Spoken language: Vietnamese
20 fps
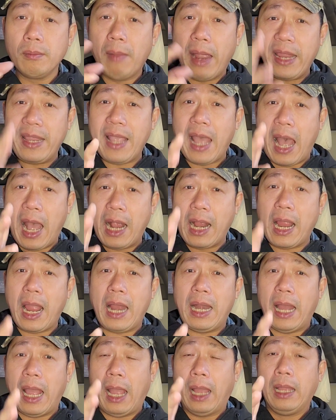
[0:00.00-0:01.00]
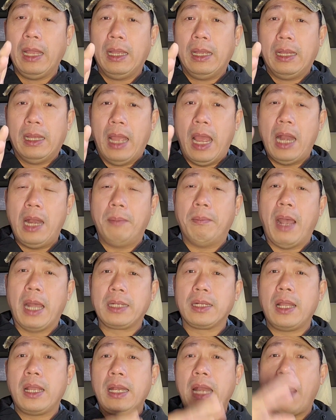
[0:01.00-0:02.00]
bây giờ là Elon
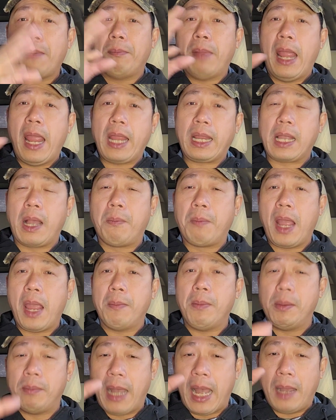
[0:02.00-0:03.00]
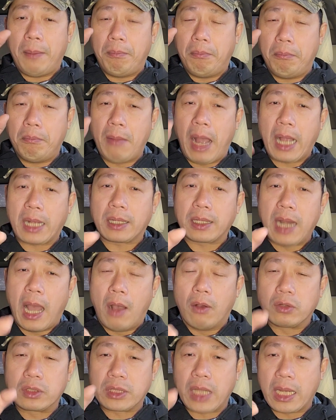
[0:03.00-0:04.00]
Musk nói năm 2023 bắt
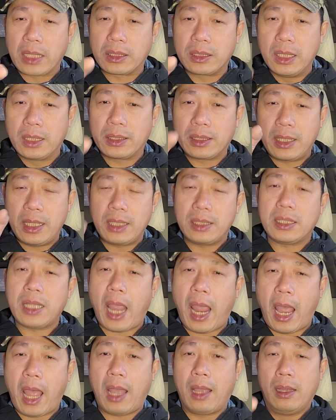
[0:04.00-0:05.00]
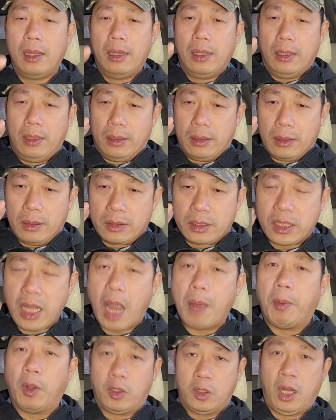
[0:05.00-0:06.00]
đầu sản xuất chiếc xe
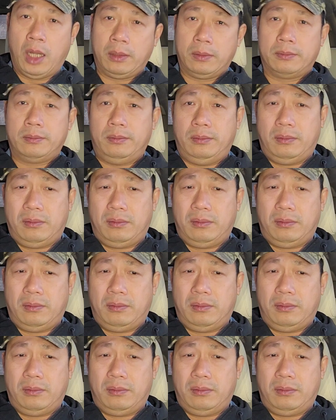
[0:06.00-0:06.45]
Cybertruck